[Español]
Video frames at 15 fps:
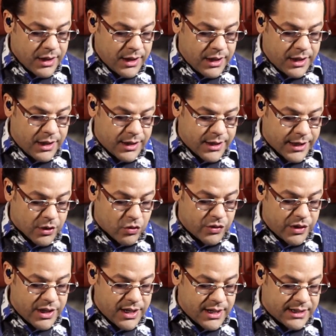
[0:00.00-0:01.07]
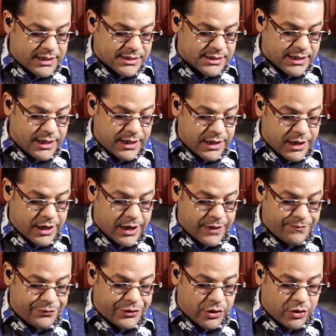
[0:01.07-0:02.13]
eh, Jeconías
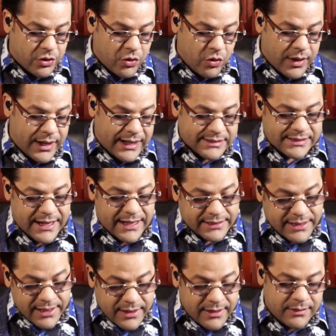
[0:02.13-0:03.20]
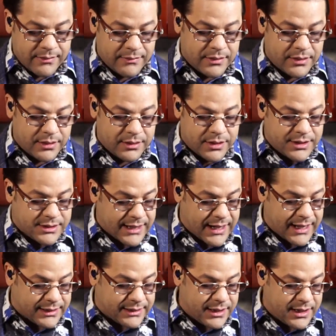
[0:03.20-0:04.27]
engendró a Salatiel, y
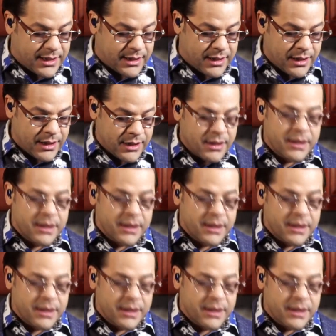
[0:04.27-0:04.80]
Salatiel